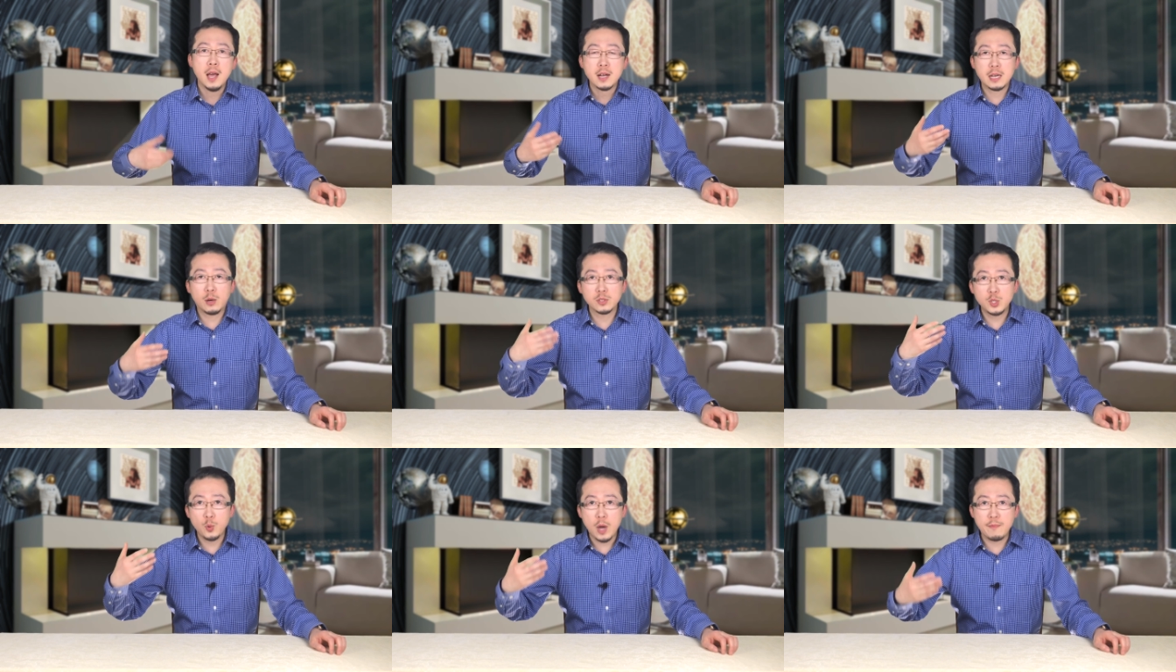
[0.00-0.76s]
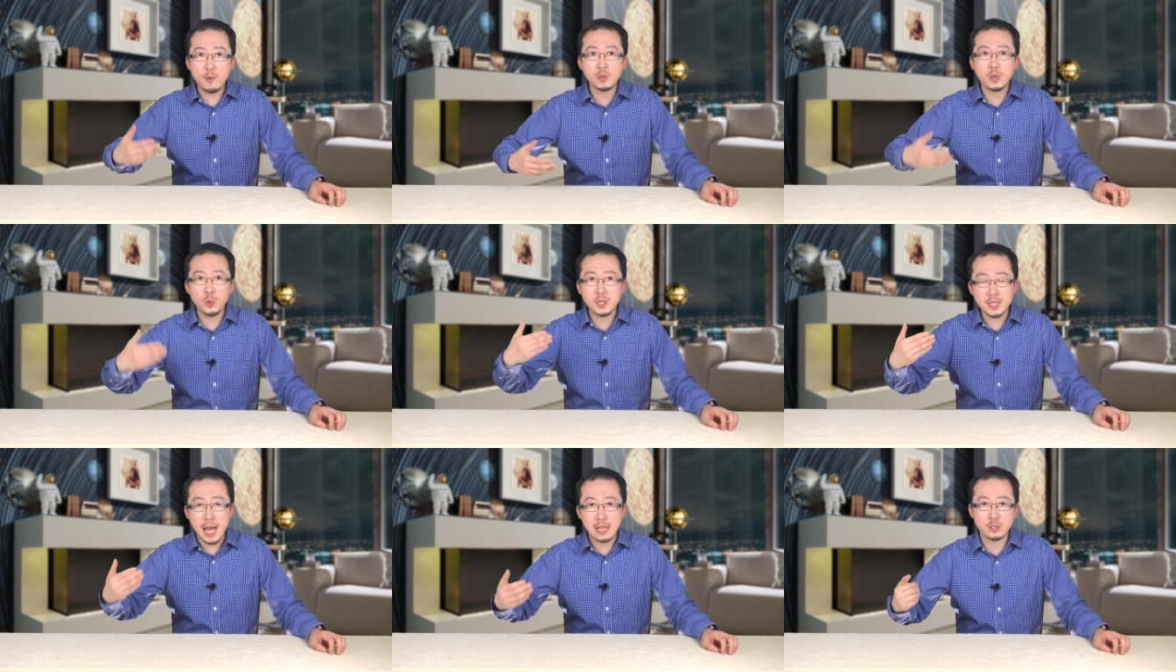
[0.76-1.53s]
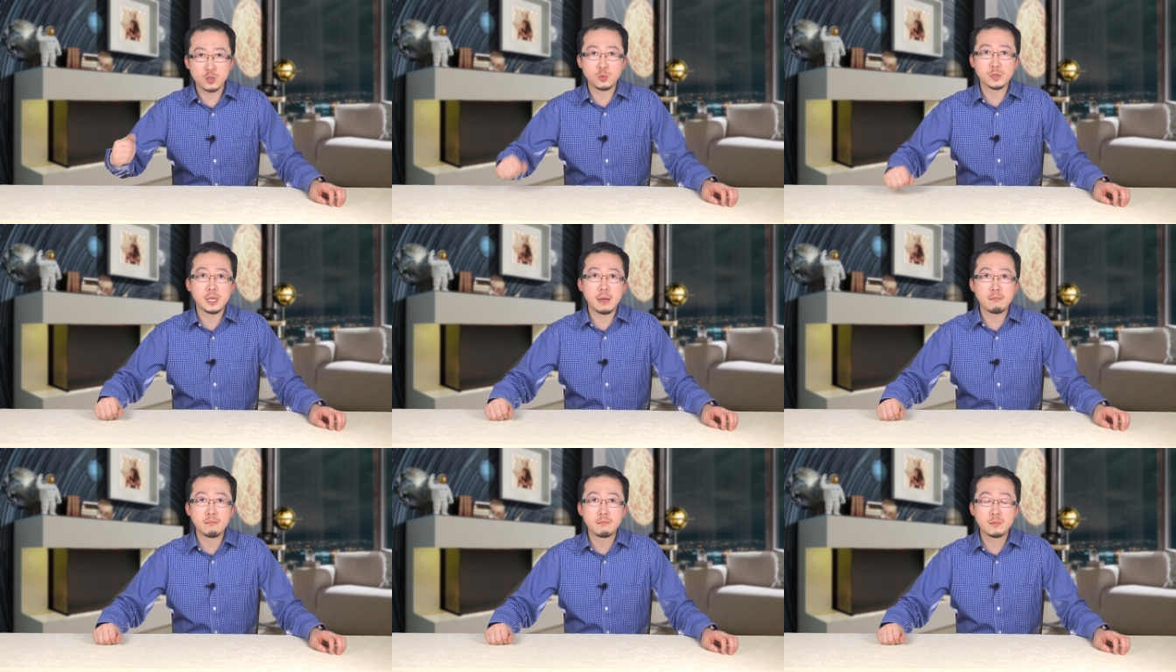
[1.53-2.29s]
然后 U F O 呢会再次出现，
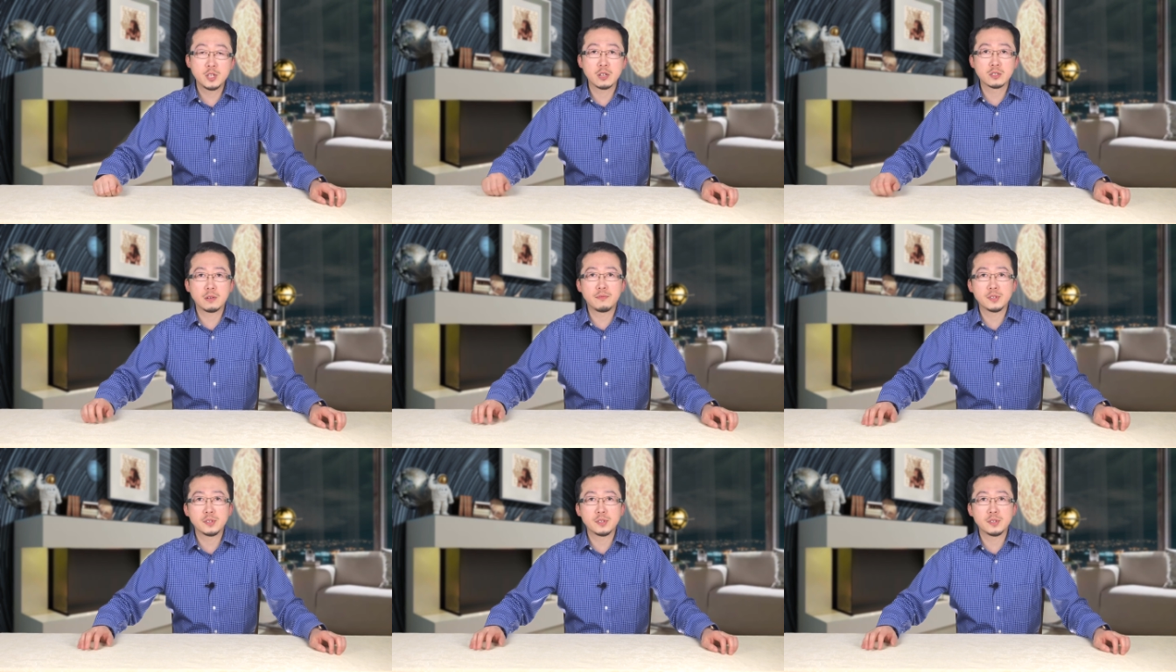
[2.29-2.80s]
这样政府